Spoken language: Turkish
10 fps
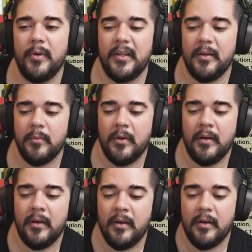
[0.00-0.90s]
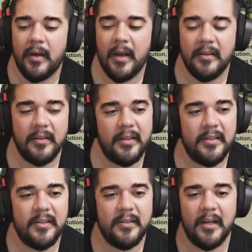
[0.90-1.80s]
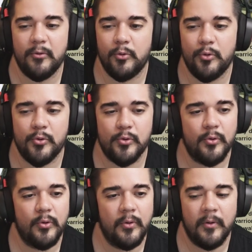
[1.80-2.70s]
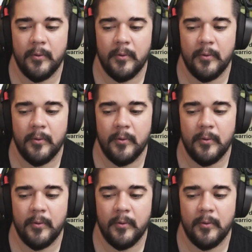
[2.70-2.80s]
Dur bakayım. Edgar'ın Strength 30.